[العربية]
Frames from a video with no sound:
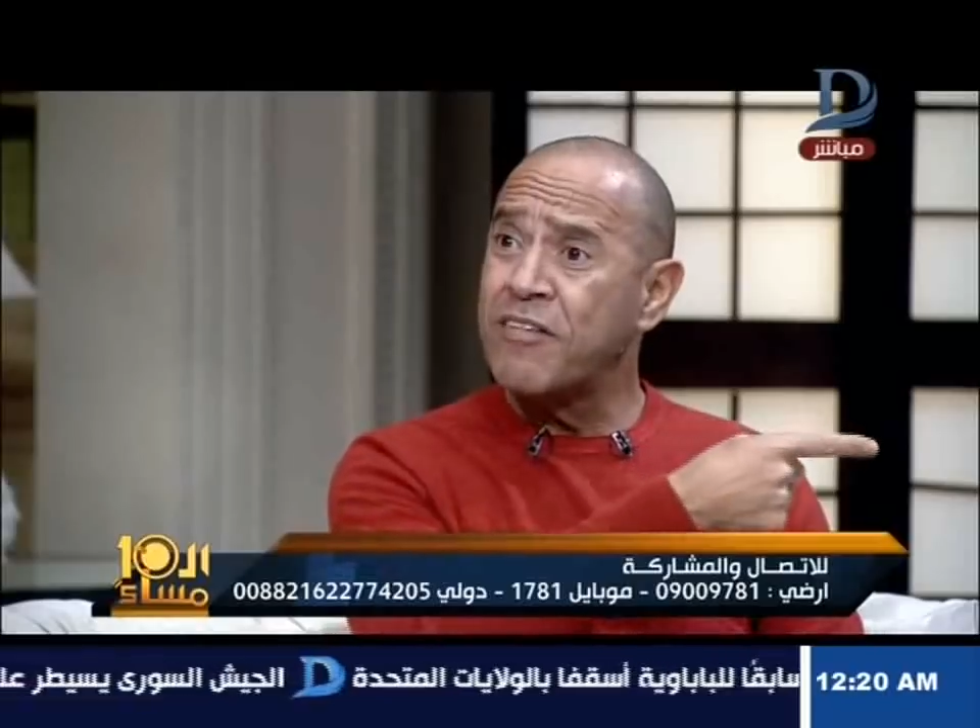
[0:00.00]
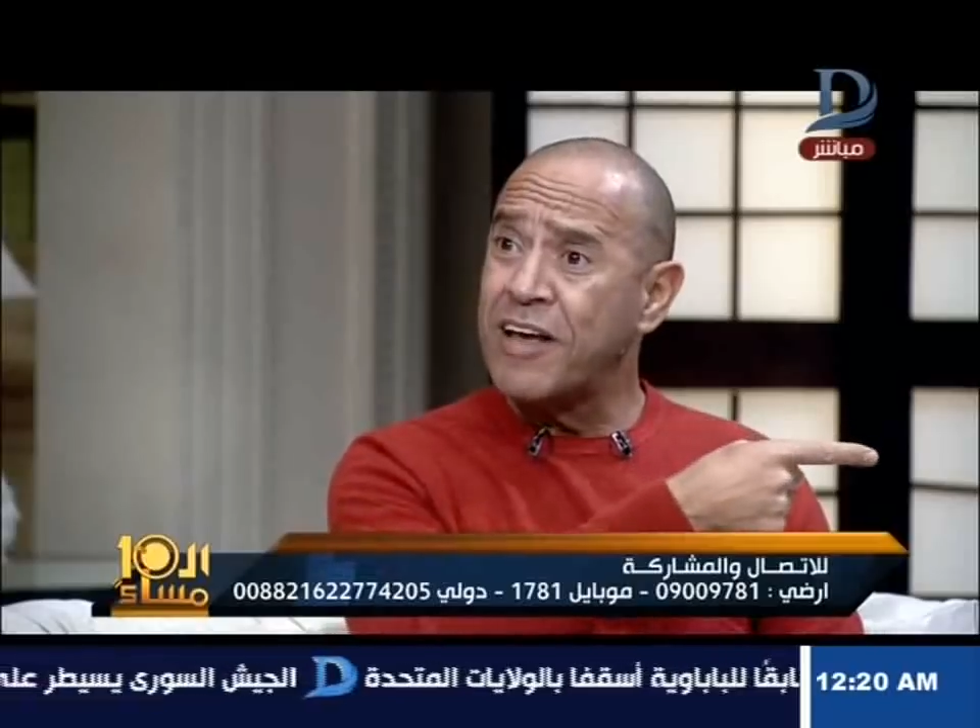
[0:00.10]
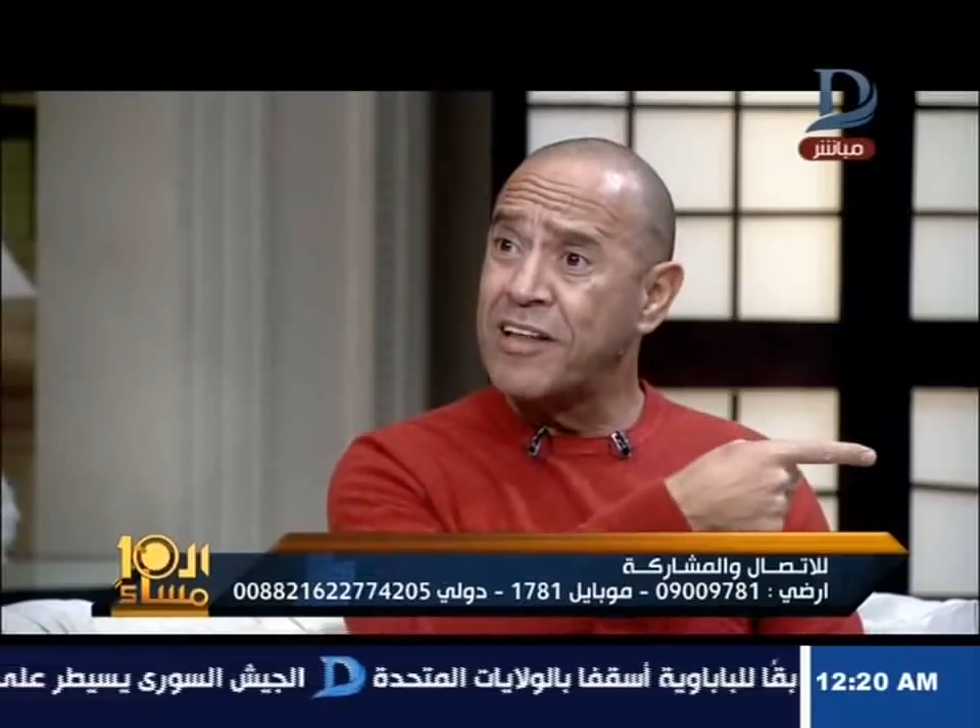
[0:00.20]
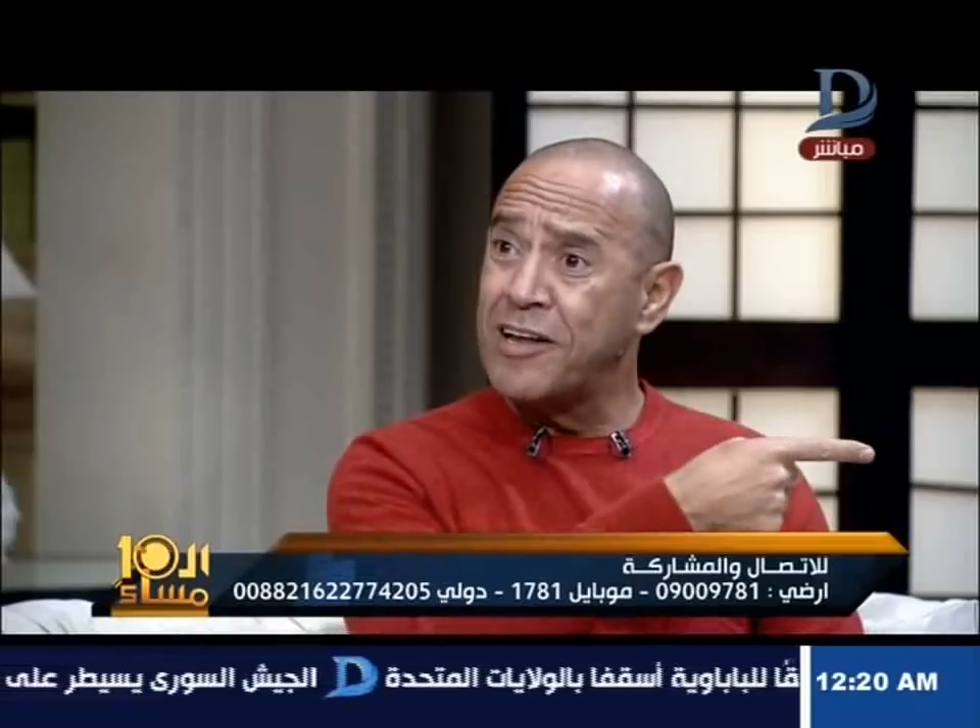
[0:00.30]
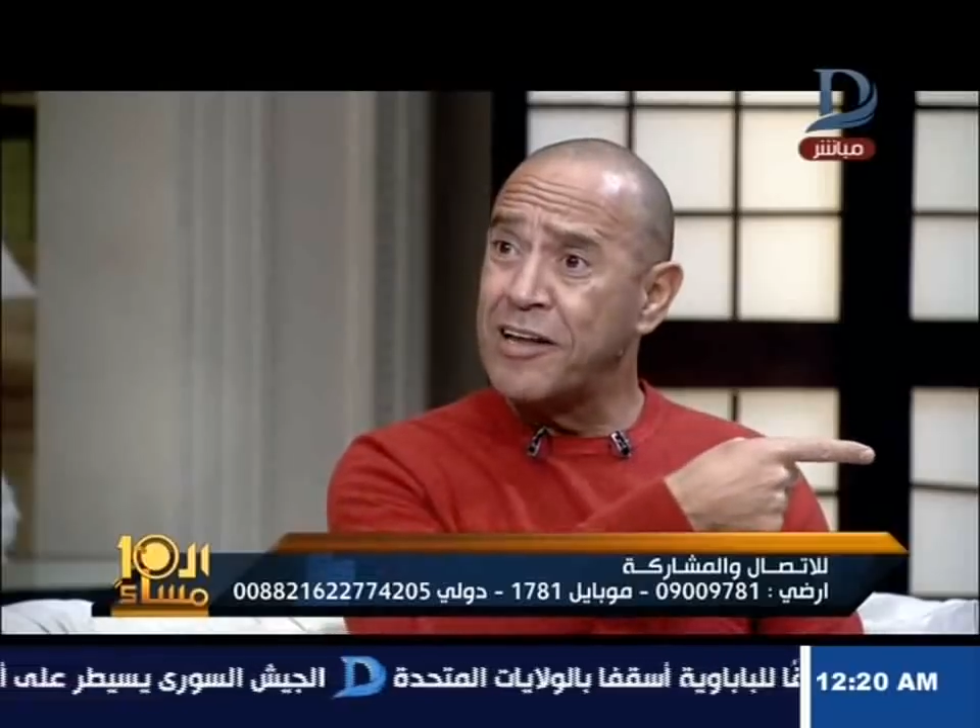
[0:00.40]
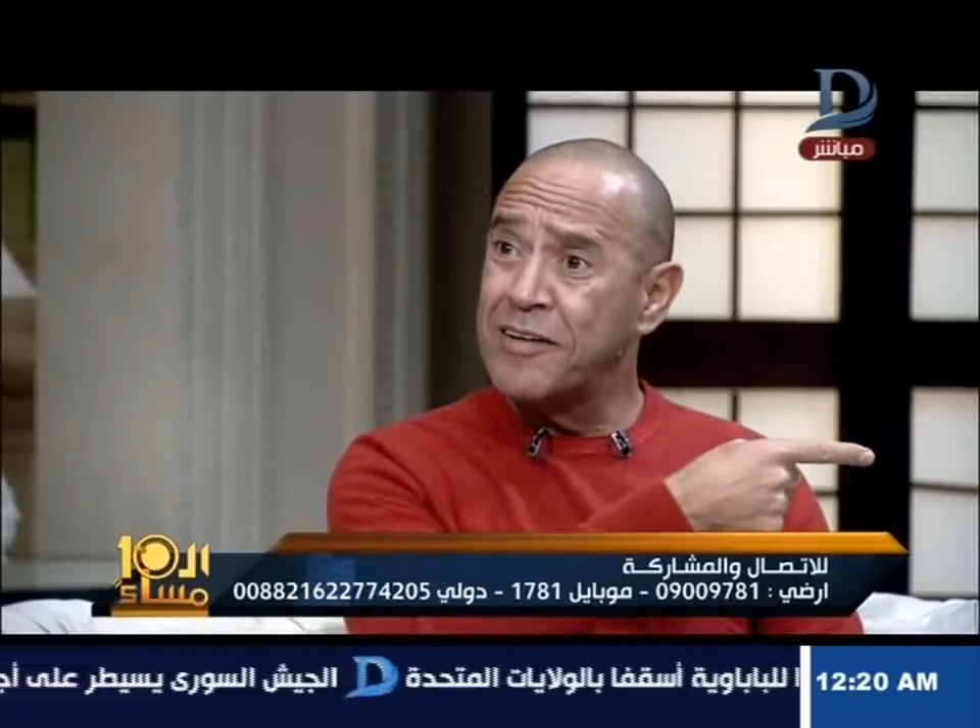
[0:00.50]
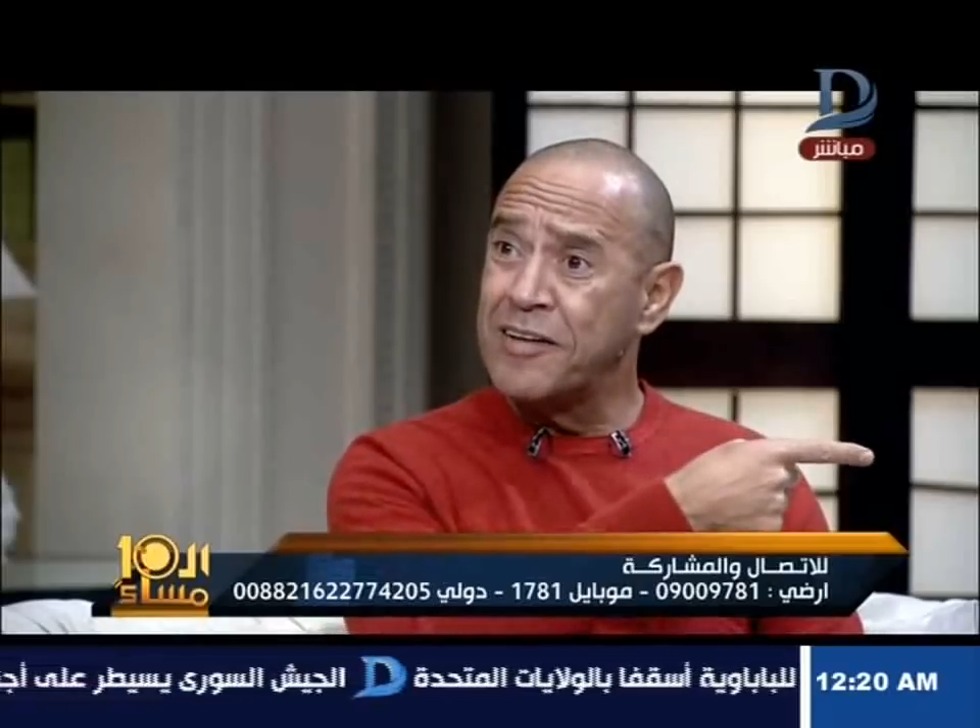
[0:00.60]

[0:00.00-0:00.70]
زي دي